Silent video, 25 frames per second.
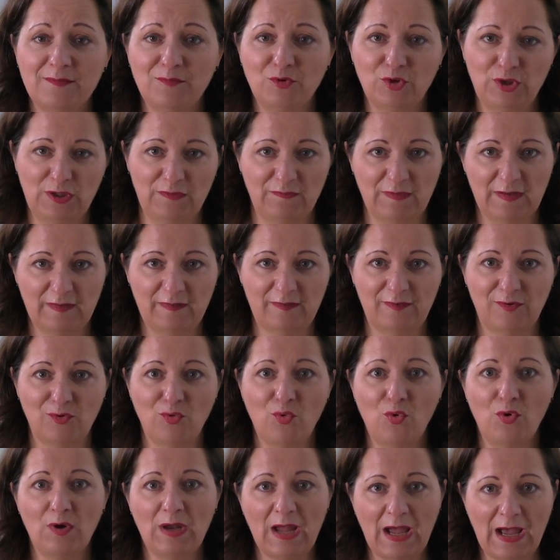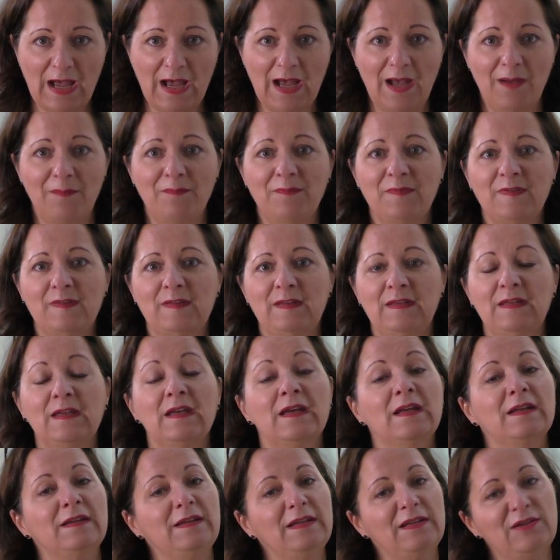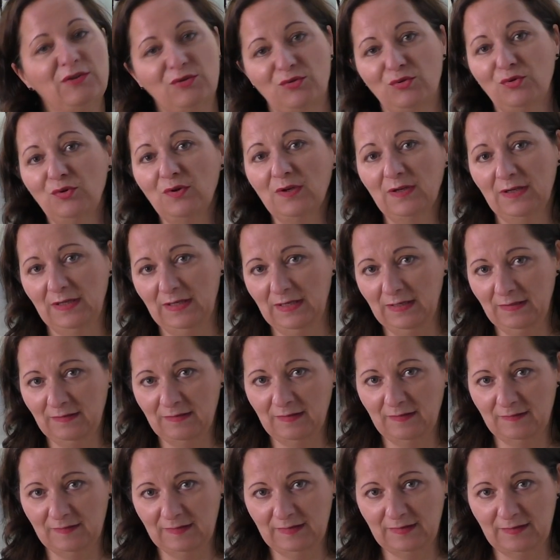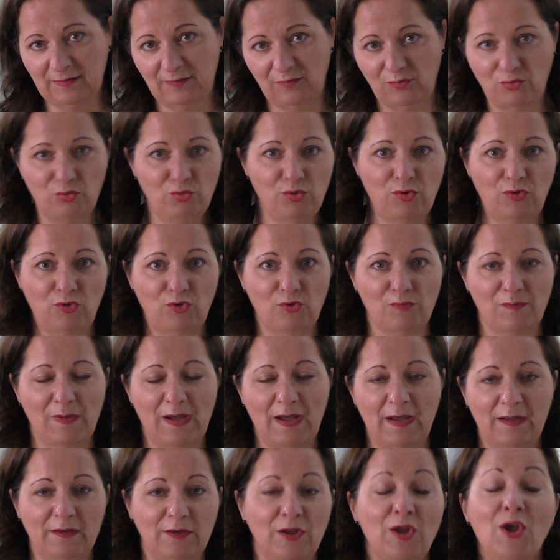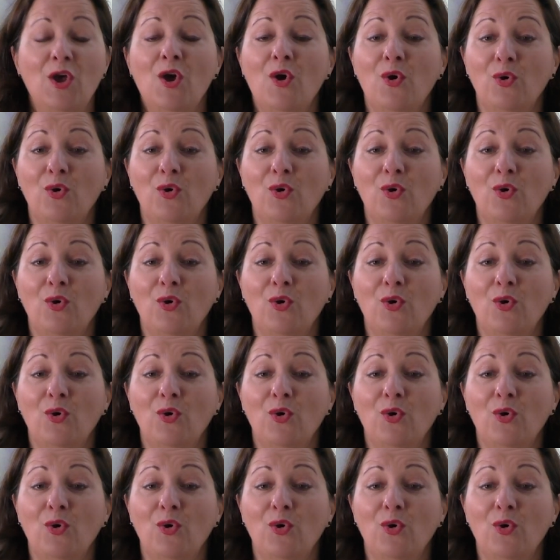Motivation haben sie, die Tür hinter sich zuzumachen?